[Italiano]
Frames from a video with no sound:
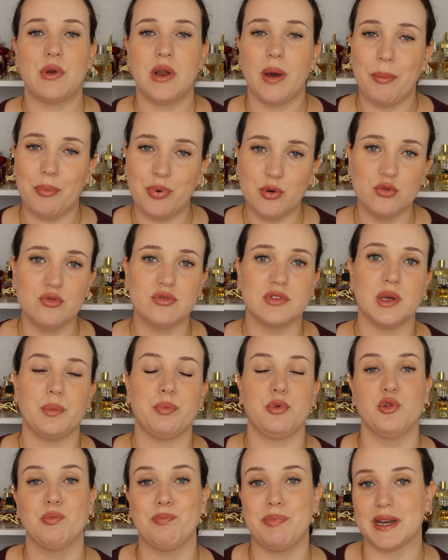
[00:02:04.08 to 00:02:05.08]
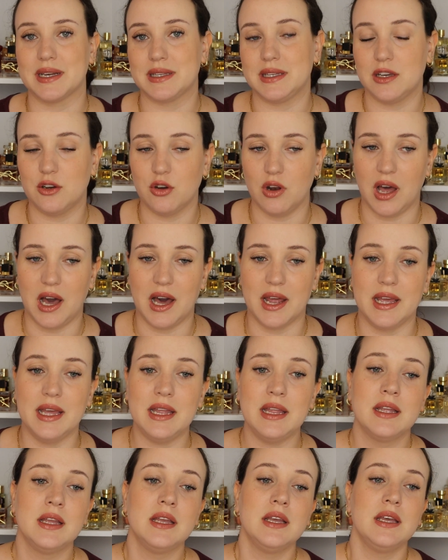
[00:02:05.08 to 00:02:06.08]
è una punta più
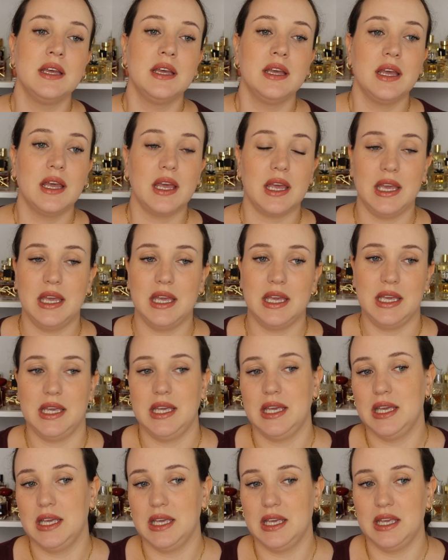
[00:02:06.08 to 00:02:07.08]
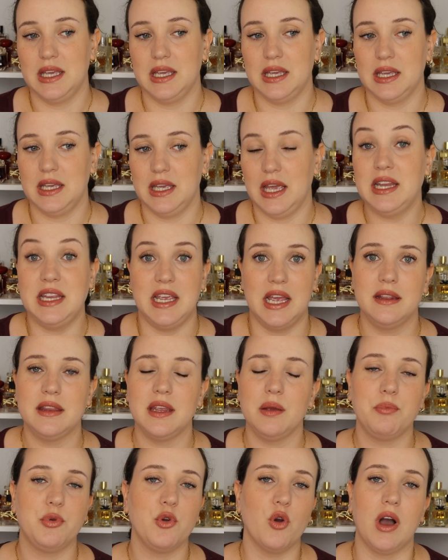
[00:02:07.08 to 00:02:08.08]
particolare e, e,
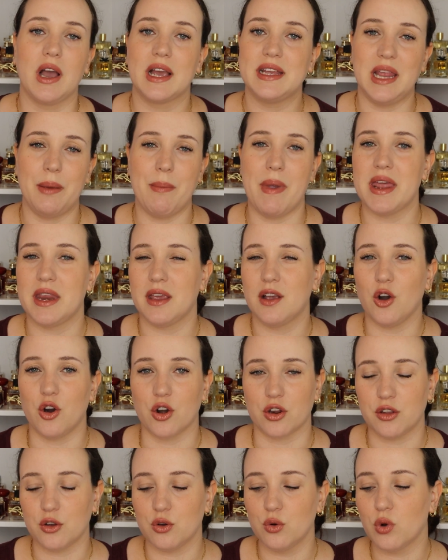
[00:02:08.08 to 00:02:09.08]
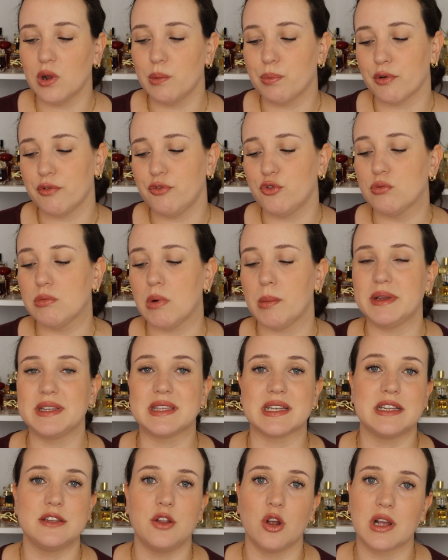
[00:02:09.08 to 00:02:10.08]
niente, in più ho anche dei bei ricordi con quel profumo,
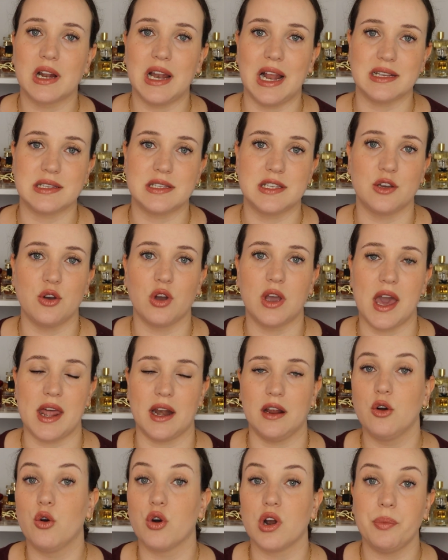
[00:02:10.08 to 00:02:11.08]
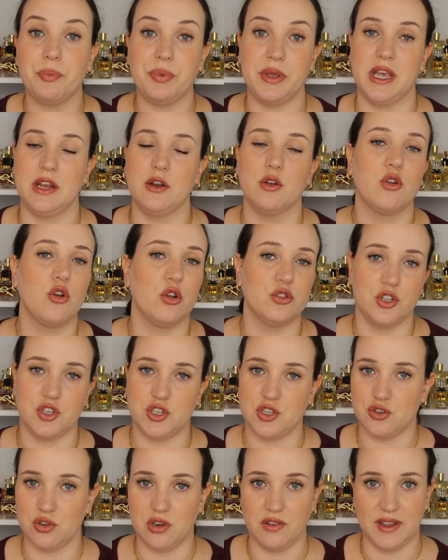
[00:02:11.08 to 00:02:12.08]
mentre Idol Classico che era ancora pieno l'ho
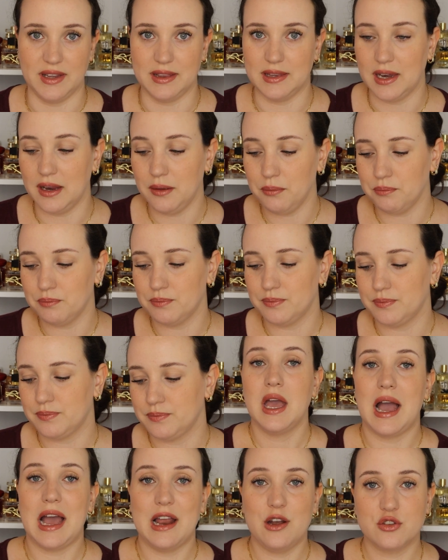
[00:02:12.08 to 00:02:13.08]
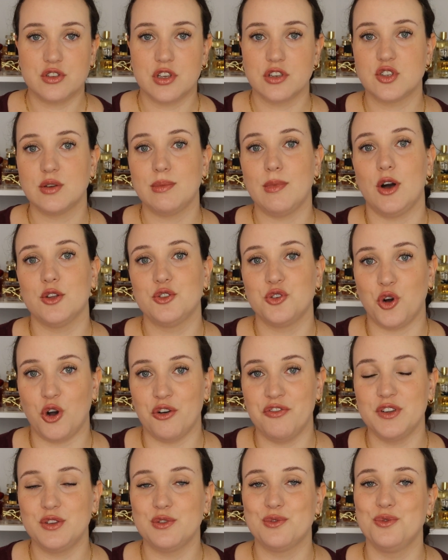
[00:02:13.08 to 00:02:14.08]
deciso di vendere. Allo stesso modo
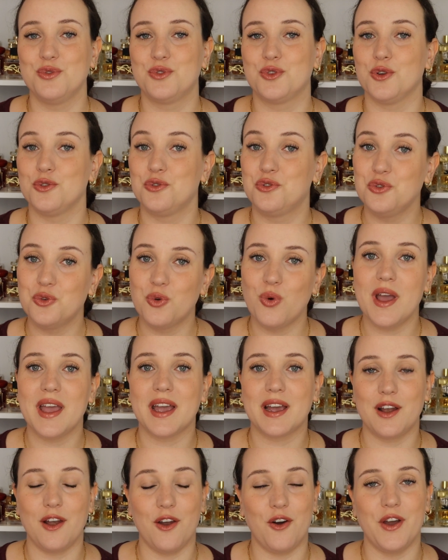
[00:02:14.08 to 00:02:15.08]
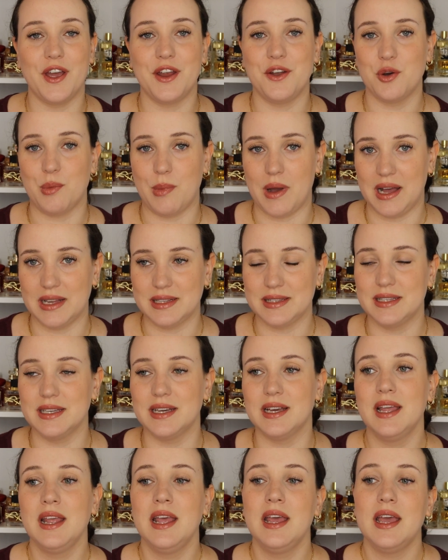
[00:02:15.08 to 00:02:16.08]
ho venduto due Chloe
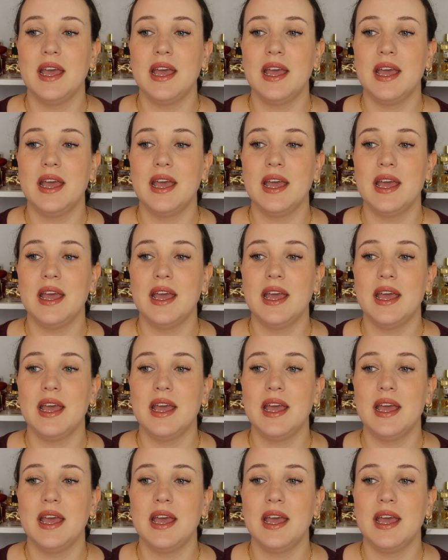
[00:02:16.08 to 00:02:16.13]
Nomad.